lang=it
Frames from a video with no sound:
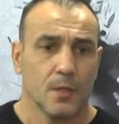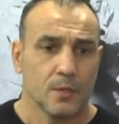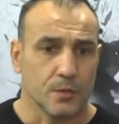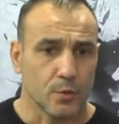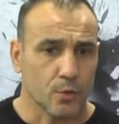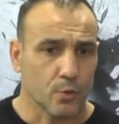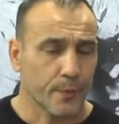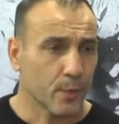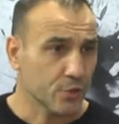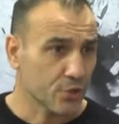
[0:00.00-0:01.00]
titolo
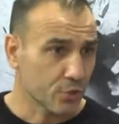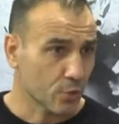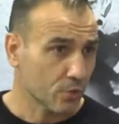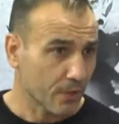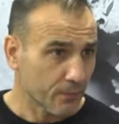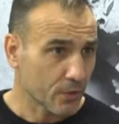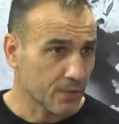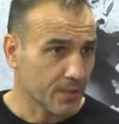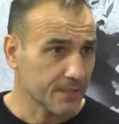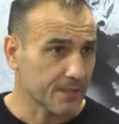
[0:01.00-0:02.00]
europeo che già sono tre
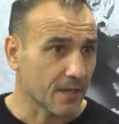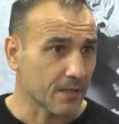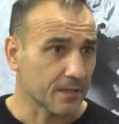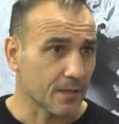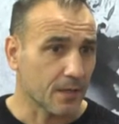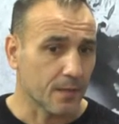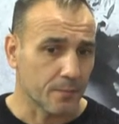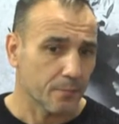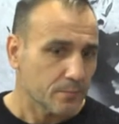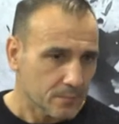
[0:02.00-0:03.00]
volte che salta,
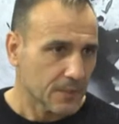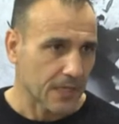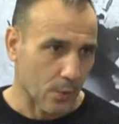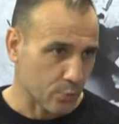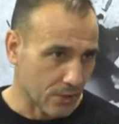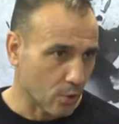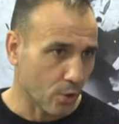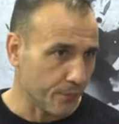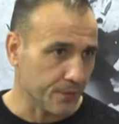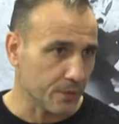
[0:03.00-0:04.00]
causa
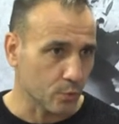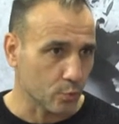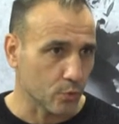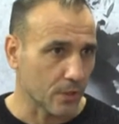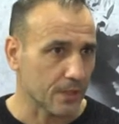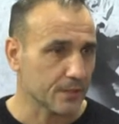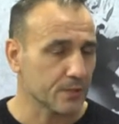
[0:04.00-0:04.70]
Covid e tutta la